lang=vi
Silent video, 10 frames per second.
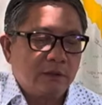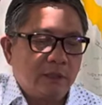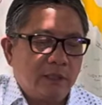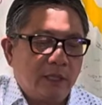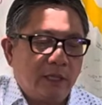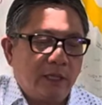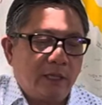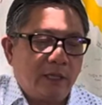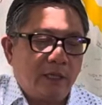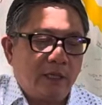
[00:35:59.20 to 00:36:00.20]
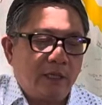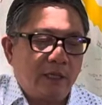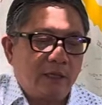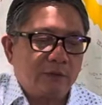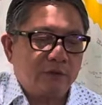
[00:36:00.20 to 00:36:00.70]

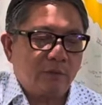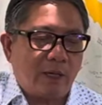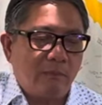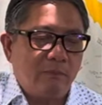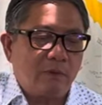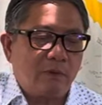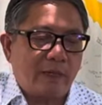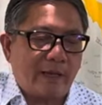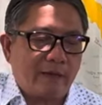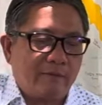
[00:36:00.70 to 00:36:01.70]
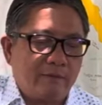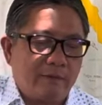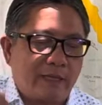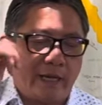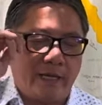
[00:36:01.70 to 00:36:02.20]
à, súng ống lựu đạn
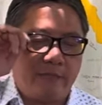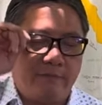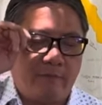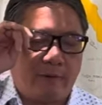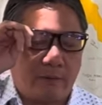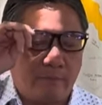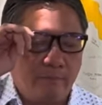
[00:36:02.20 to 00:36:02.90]
cay vân vân